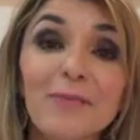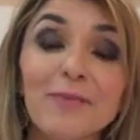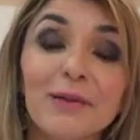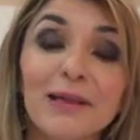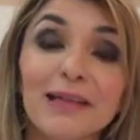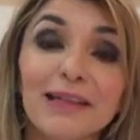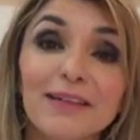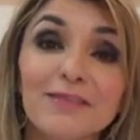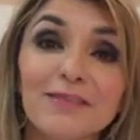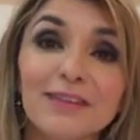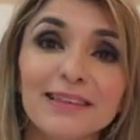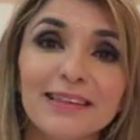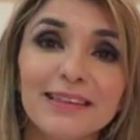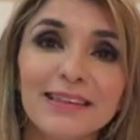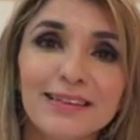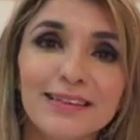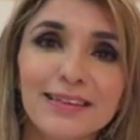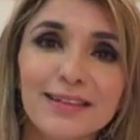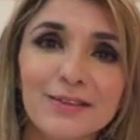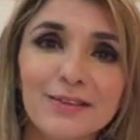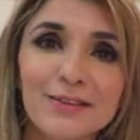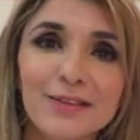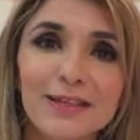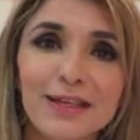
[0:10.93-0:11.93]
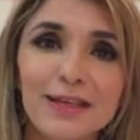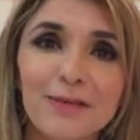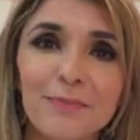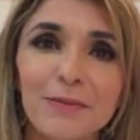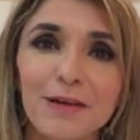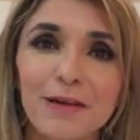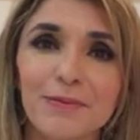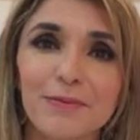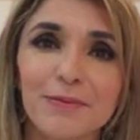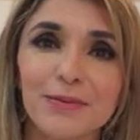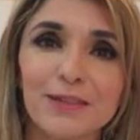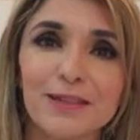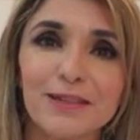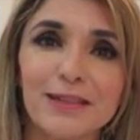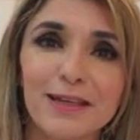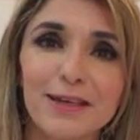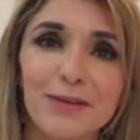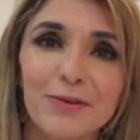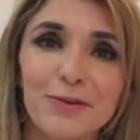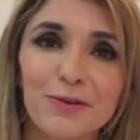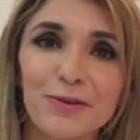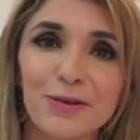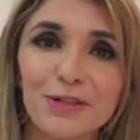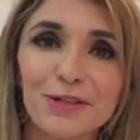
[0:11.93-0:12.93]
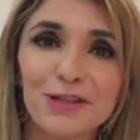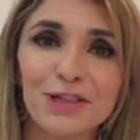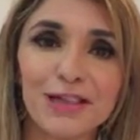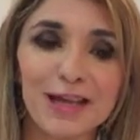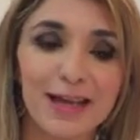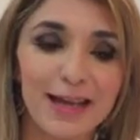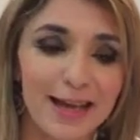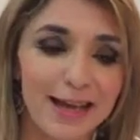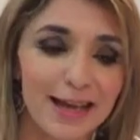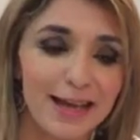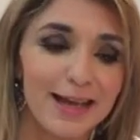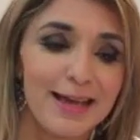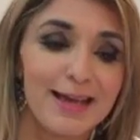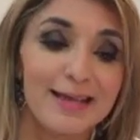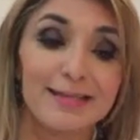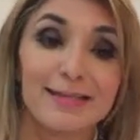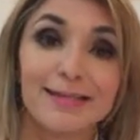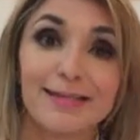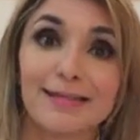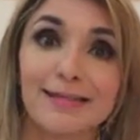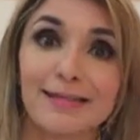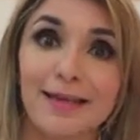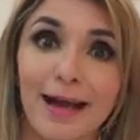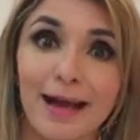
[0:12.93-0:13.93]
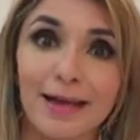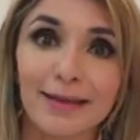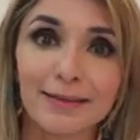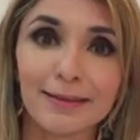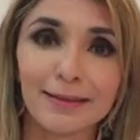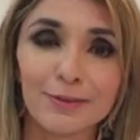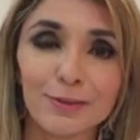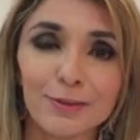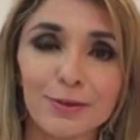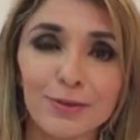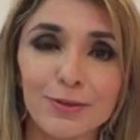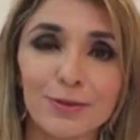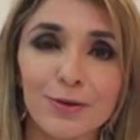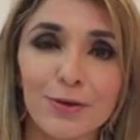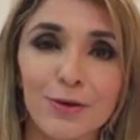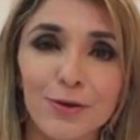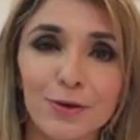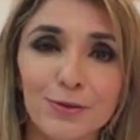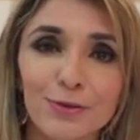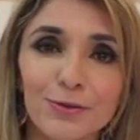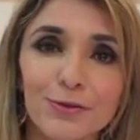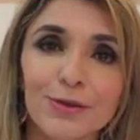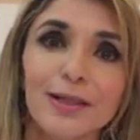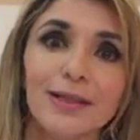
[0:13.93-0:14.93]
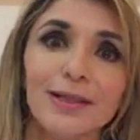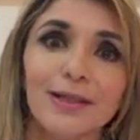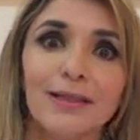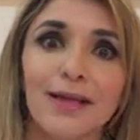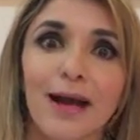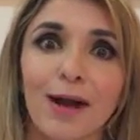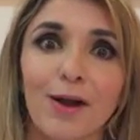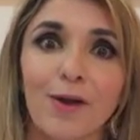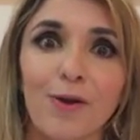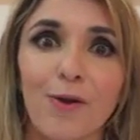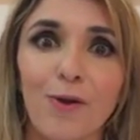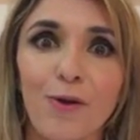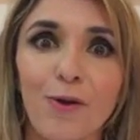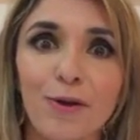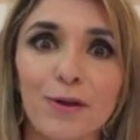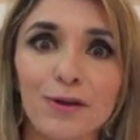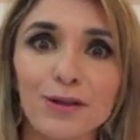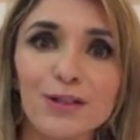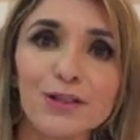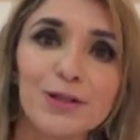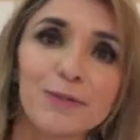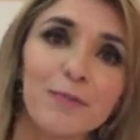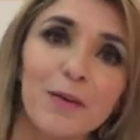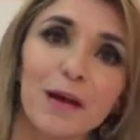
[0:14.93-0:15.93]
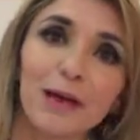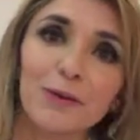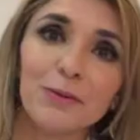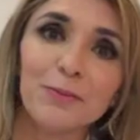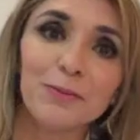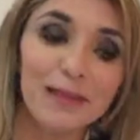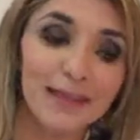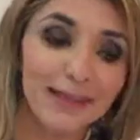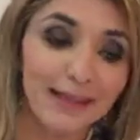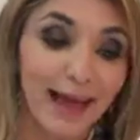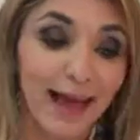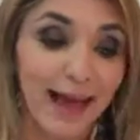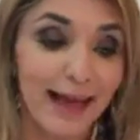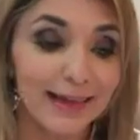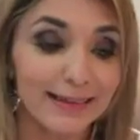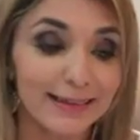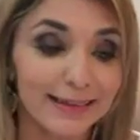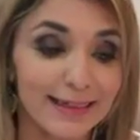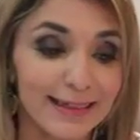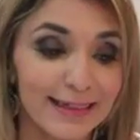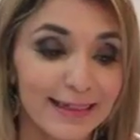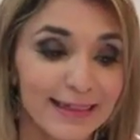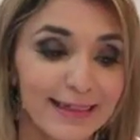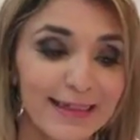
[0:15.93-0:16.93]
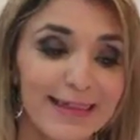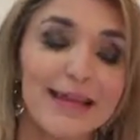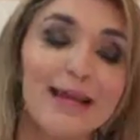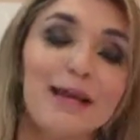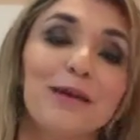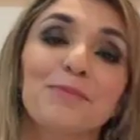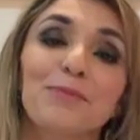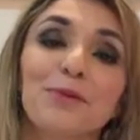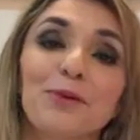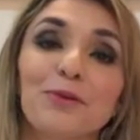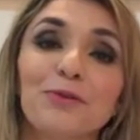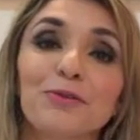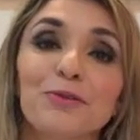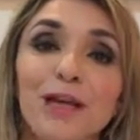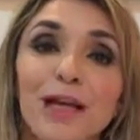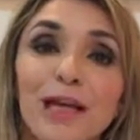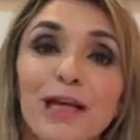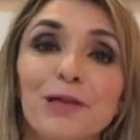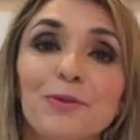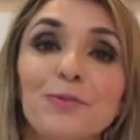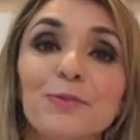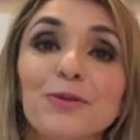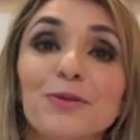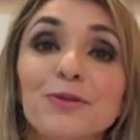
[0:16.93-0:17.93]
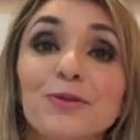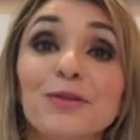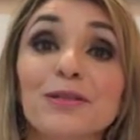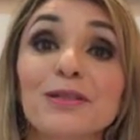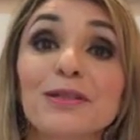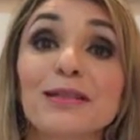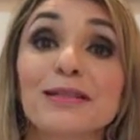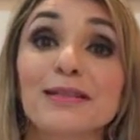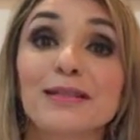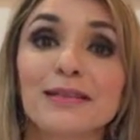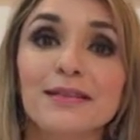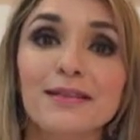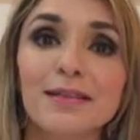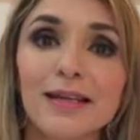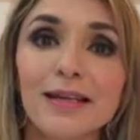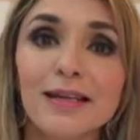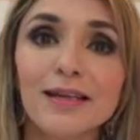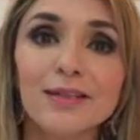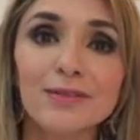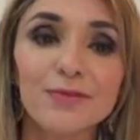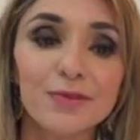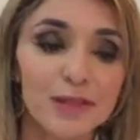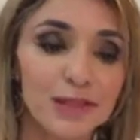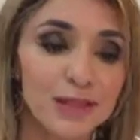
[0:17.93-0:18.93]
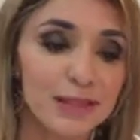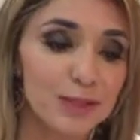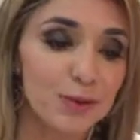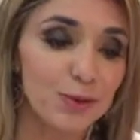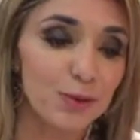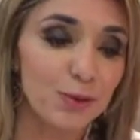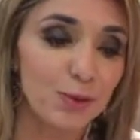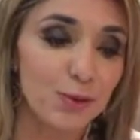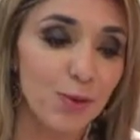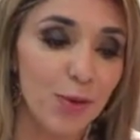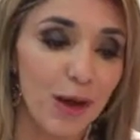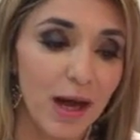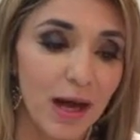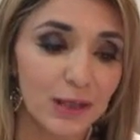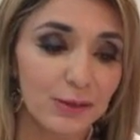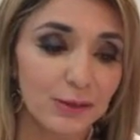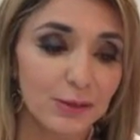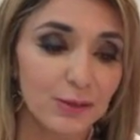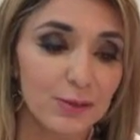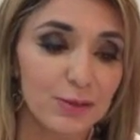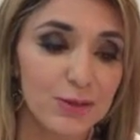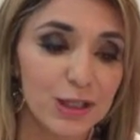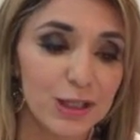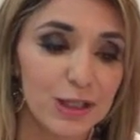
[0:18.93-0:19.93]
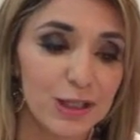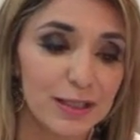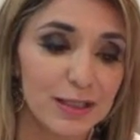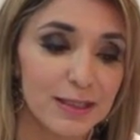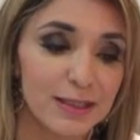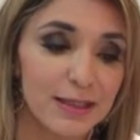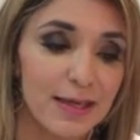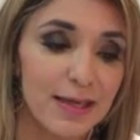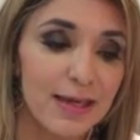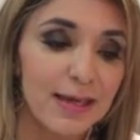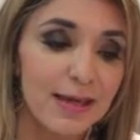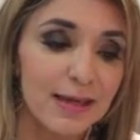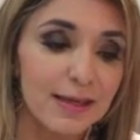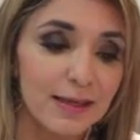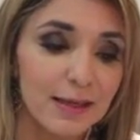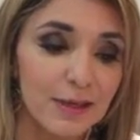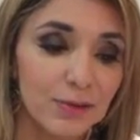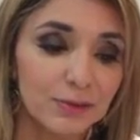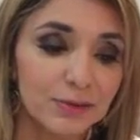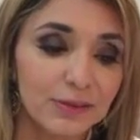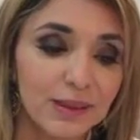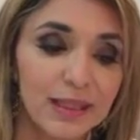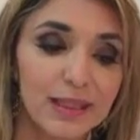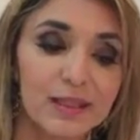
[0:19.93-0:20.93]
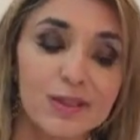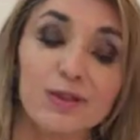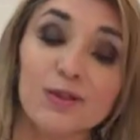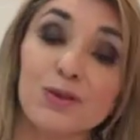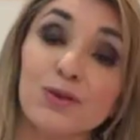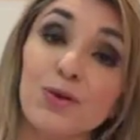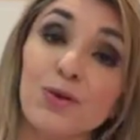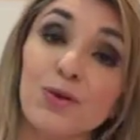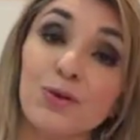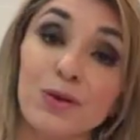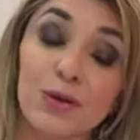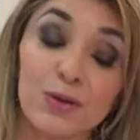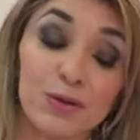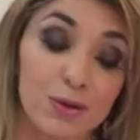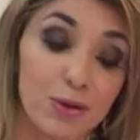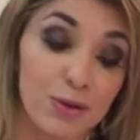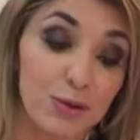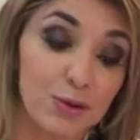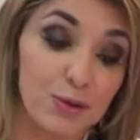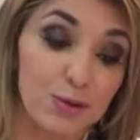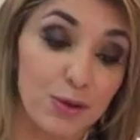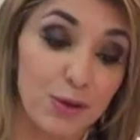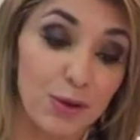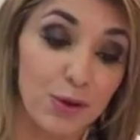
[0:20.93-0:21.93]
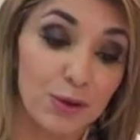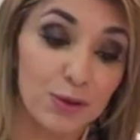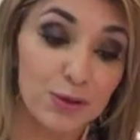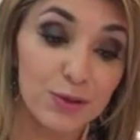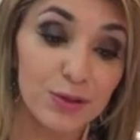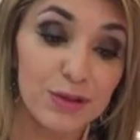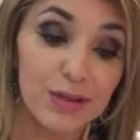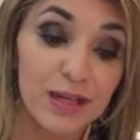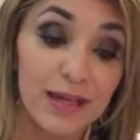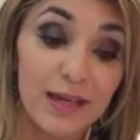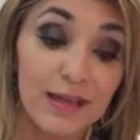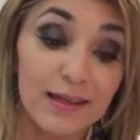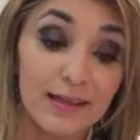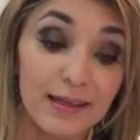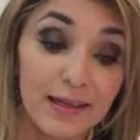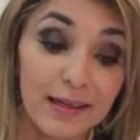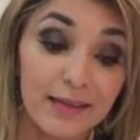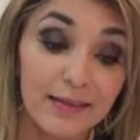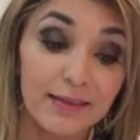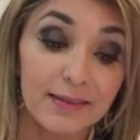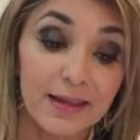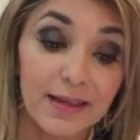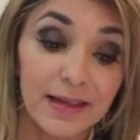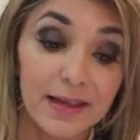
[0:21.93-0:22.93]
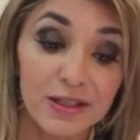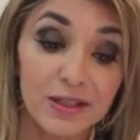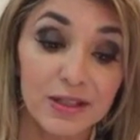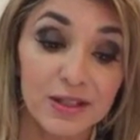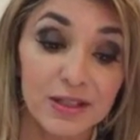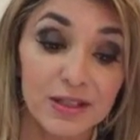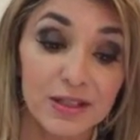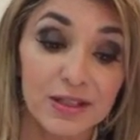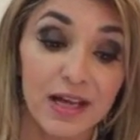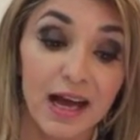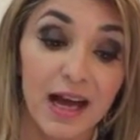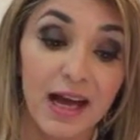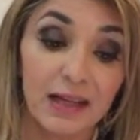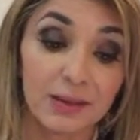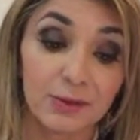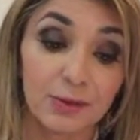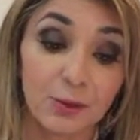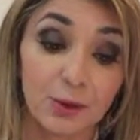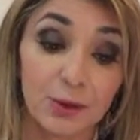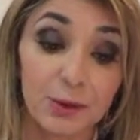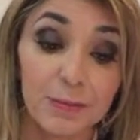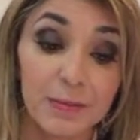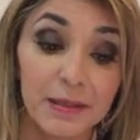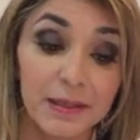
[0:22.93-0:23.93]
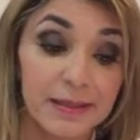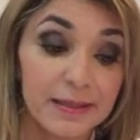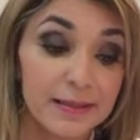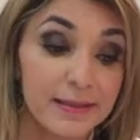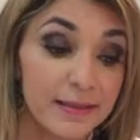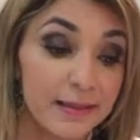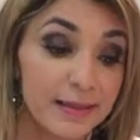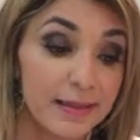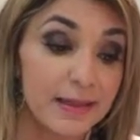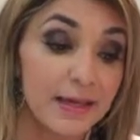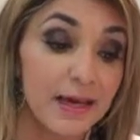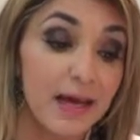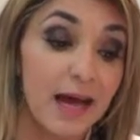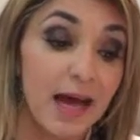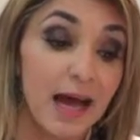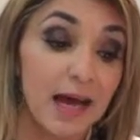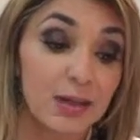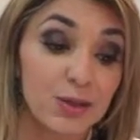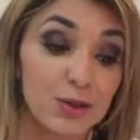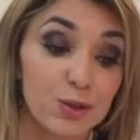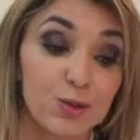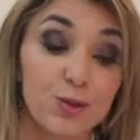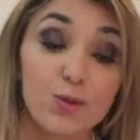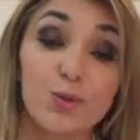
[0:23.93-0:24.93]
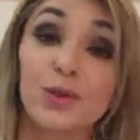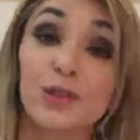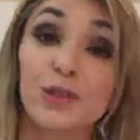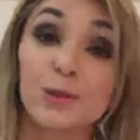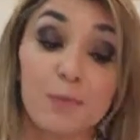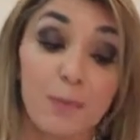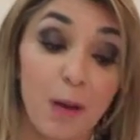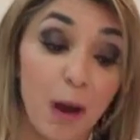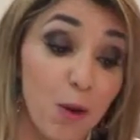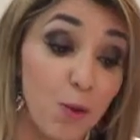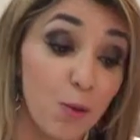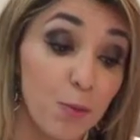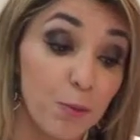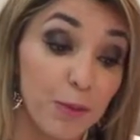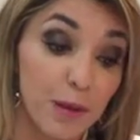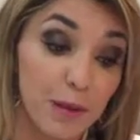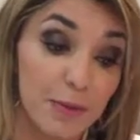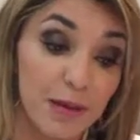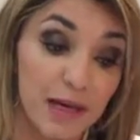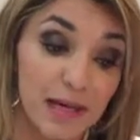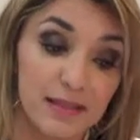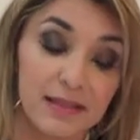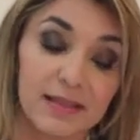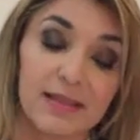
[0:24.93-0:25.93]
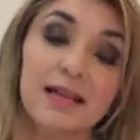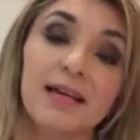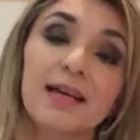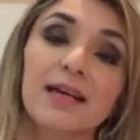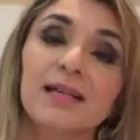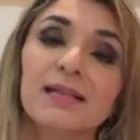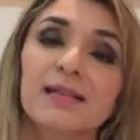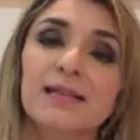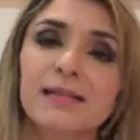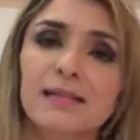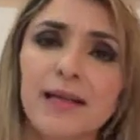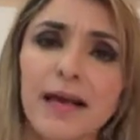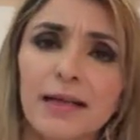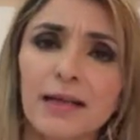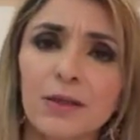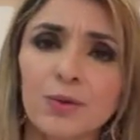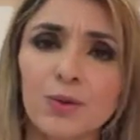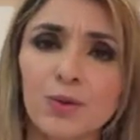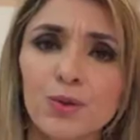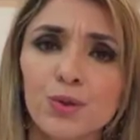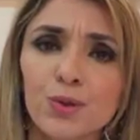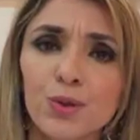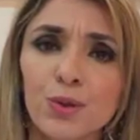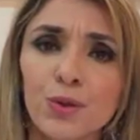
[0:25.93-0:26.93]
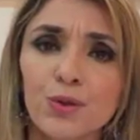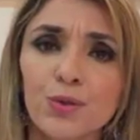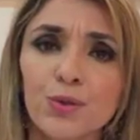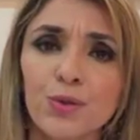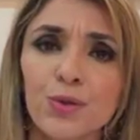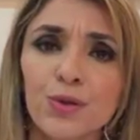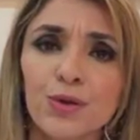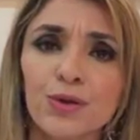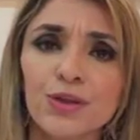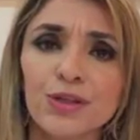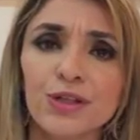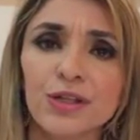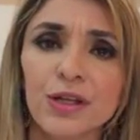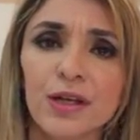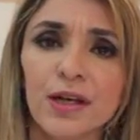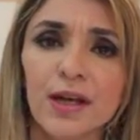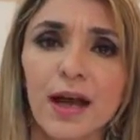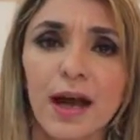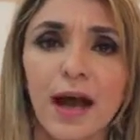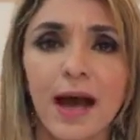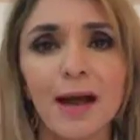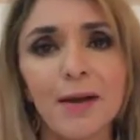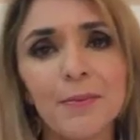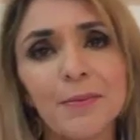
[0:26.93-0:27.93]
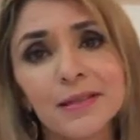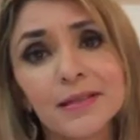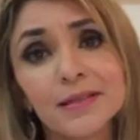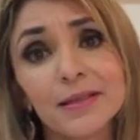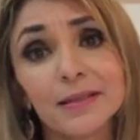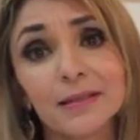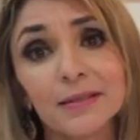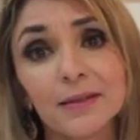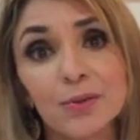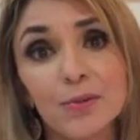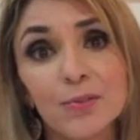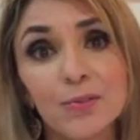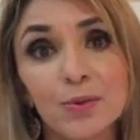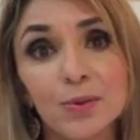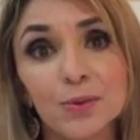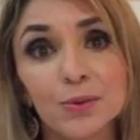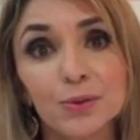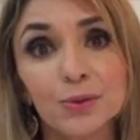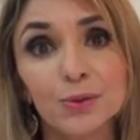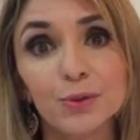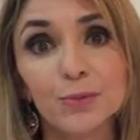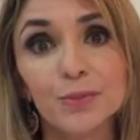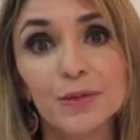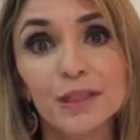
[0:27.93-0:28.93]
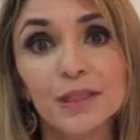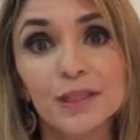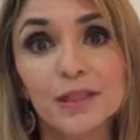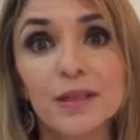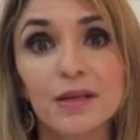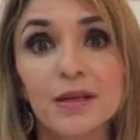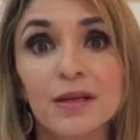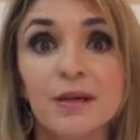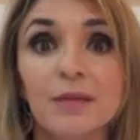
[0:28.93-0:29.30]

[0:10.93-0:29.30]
a palavra que Deus tem para você hoje é: saia do sono e acorde para o milagre. Provérbios 6, versículo 4 diz: Não dê sono aos teus olhos, nem deixes adormecer as tuas pálpebras. Saia do sono hoje. Ah, mas é tão bom dormir.